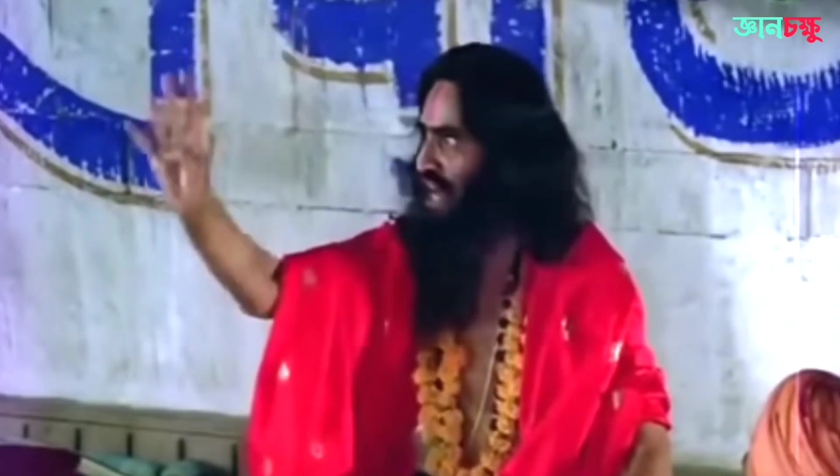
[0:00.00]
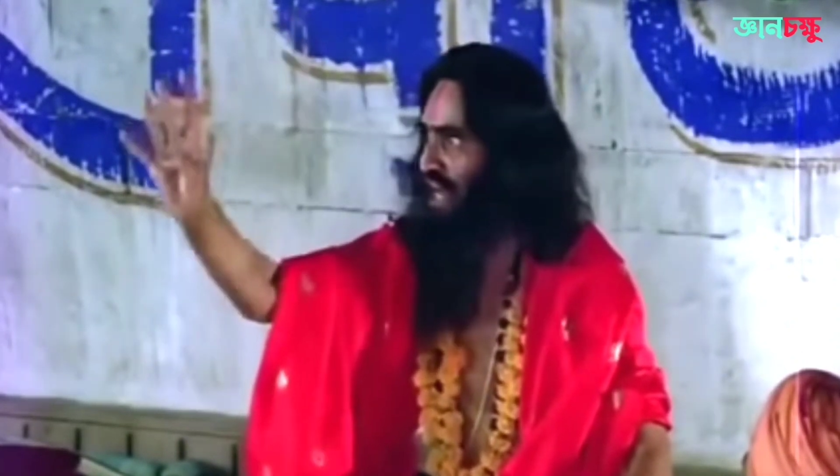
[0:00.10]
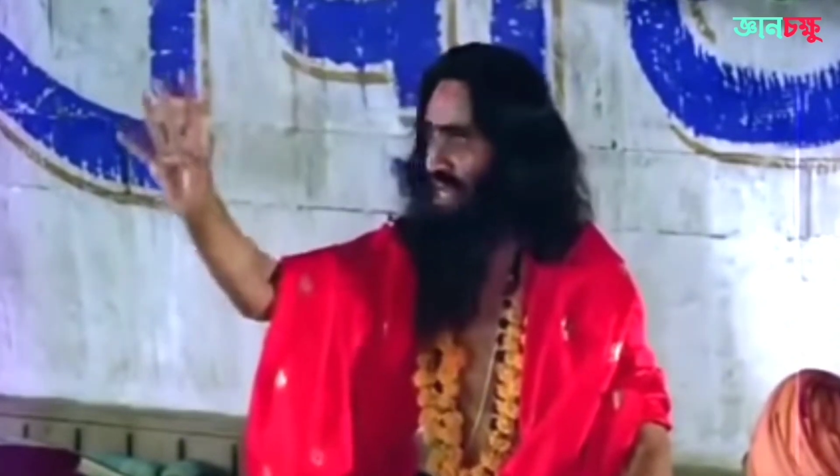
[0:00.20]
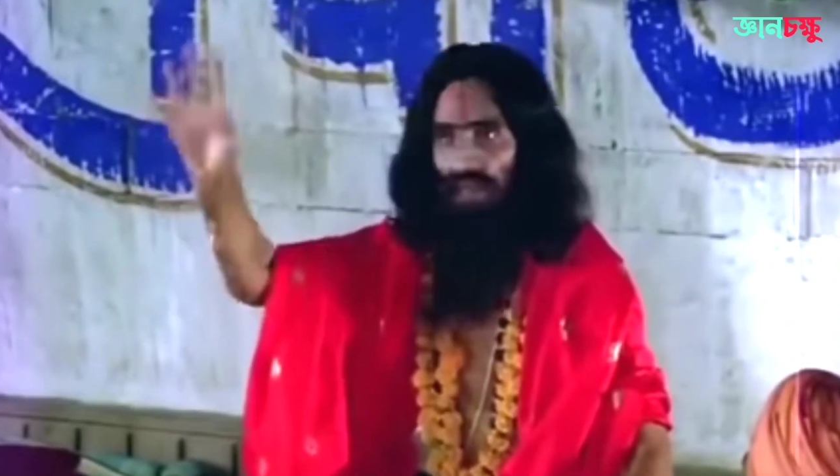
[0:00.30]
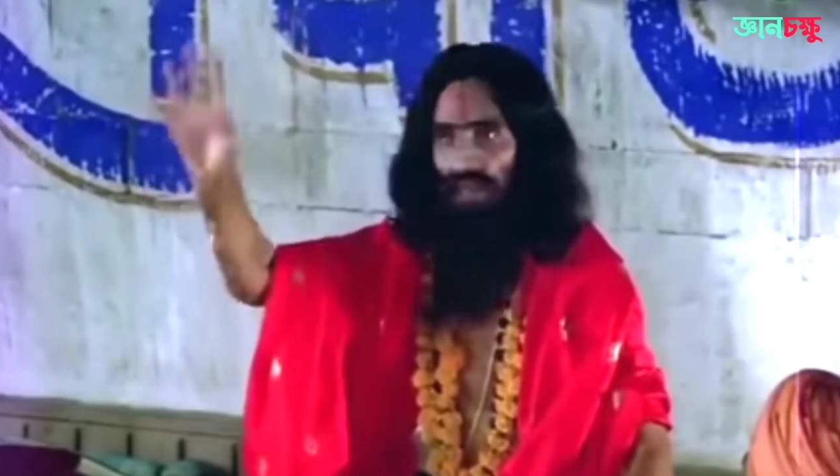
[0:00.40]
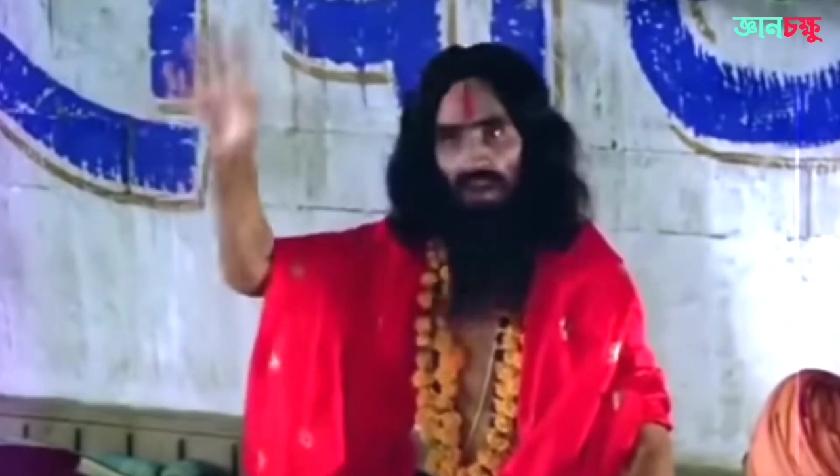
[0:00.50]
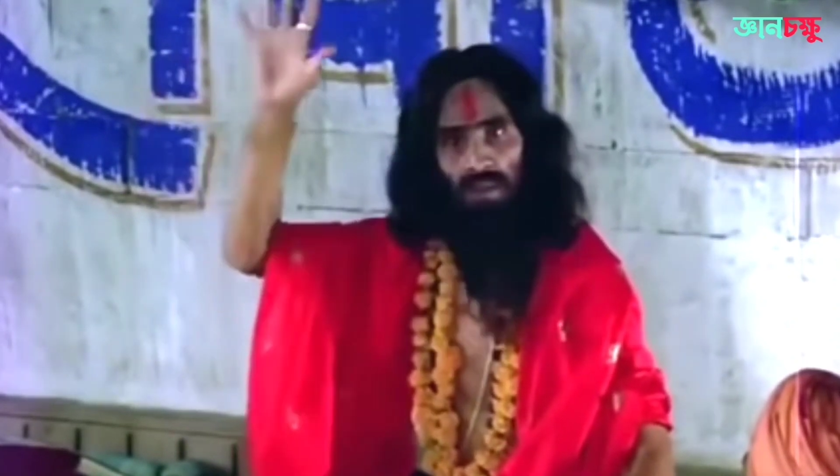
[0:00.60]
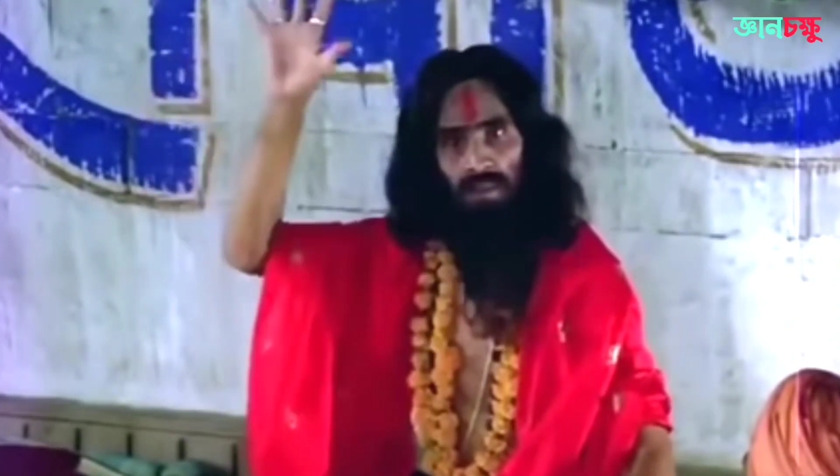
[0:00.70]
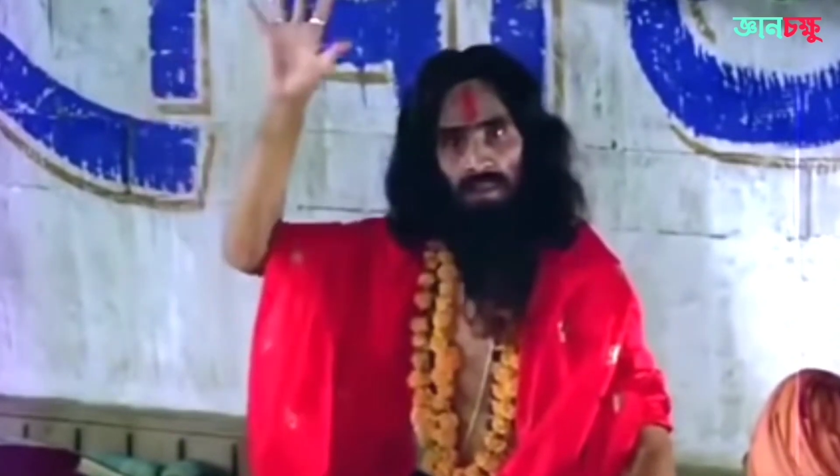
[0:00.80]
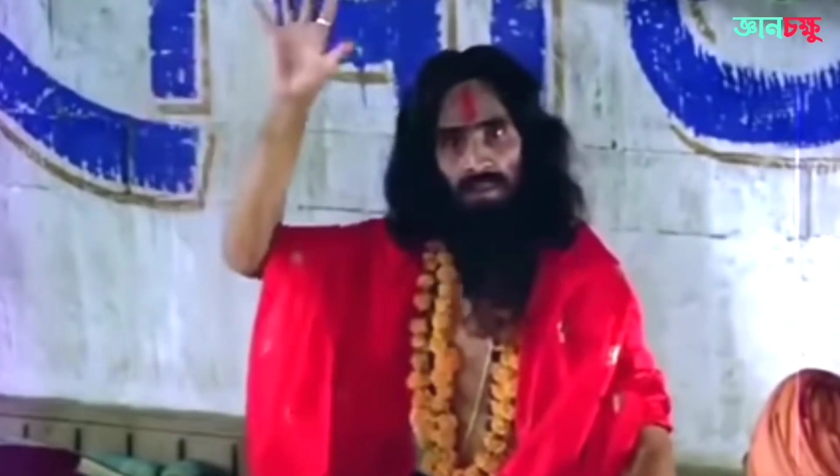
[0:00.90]
দিতেন
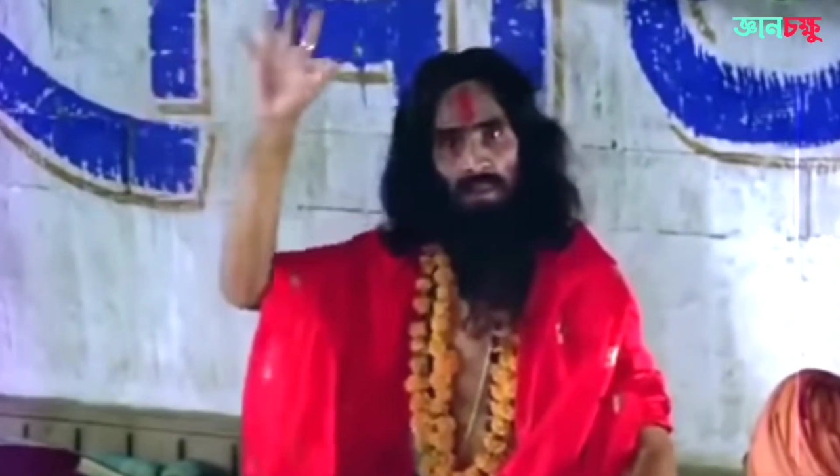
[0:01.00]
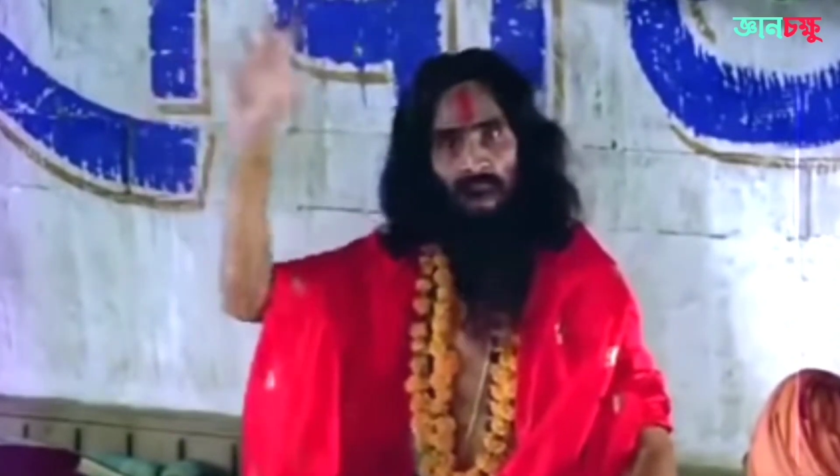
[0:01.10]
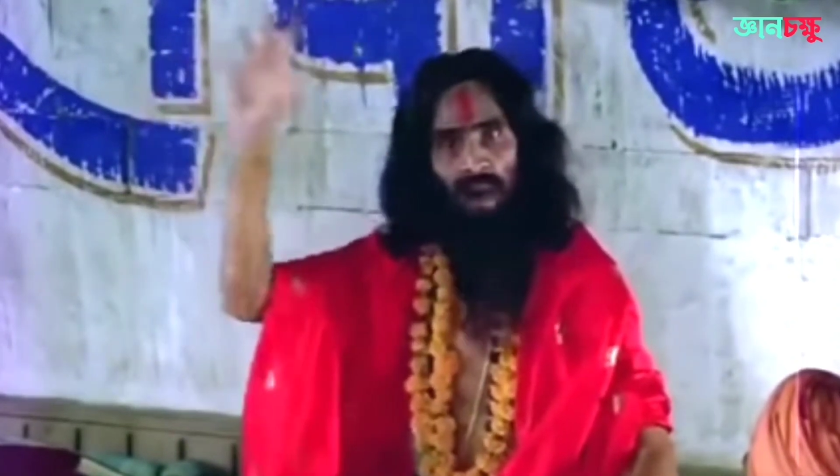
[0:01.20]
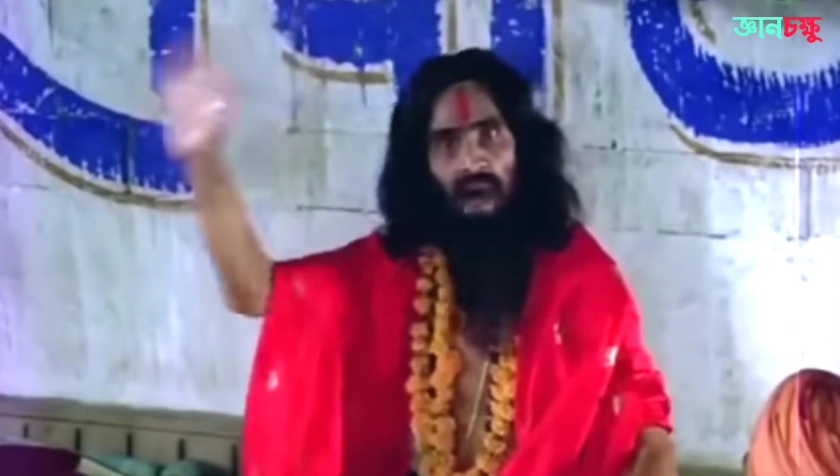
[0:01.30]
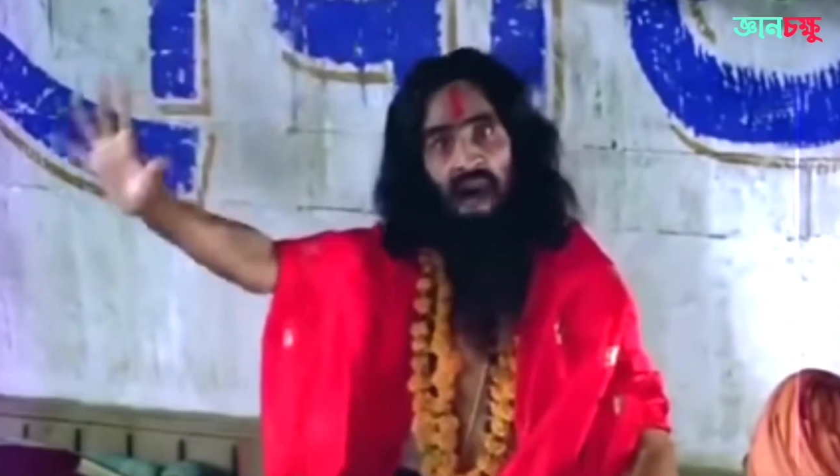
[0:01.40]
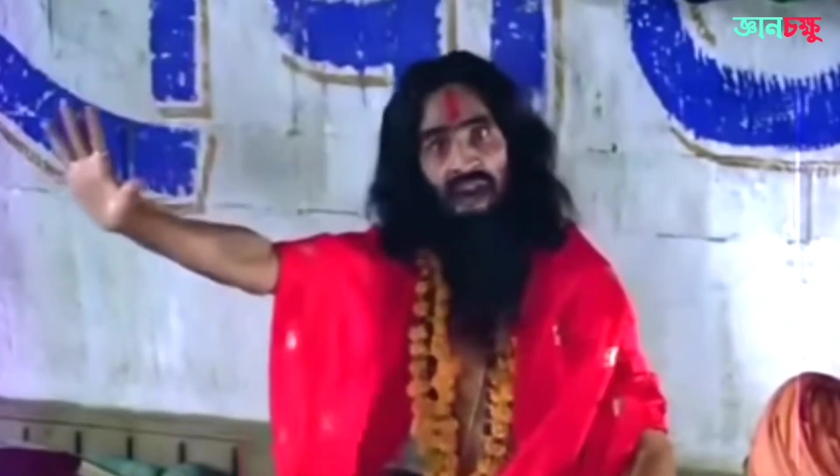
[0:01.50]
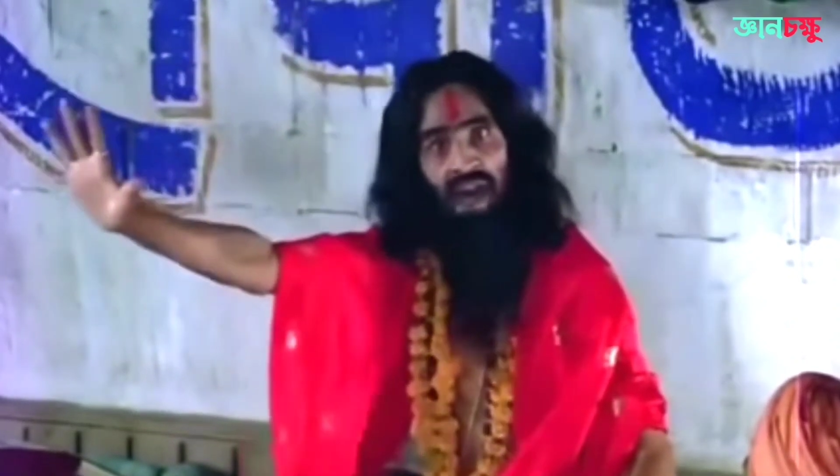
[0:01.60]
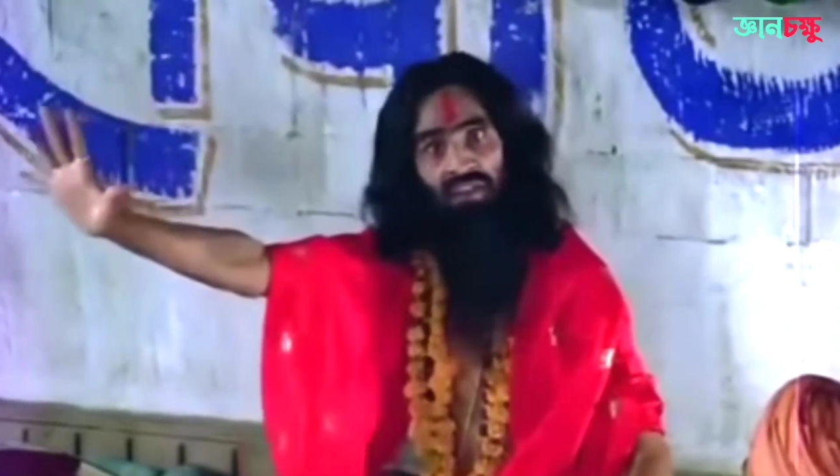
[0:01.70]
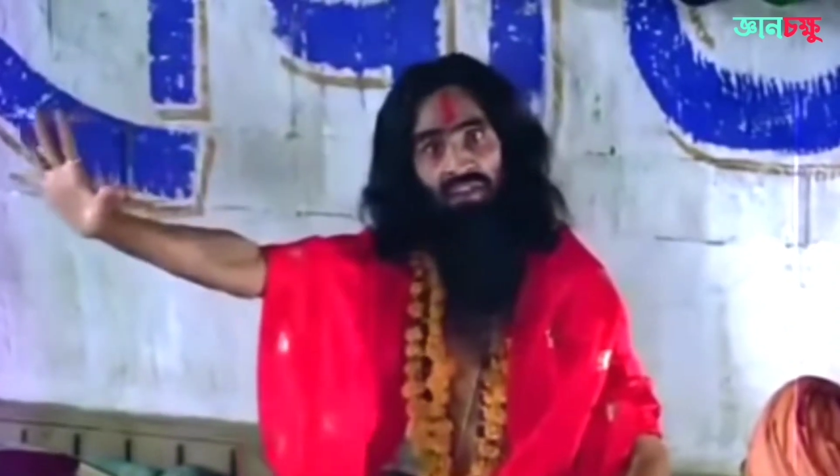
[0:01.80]
তিনি আর কেউ নন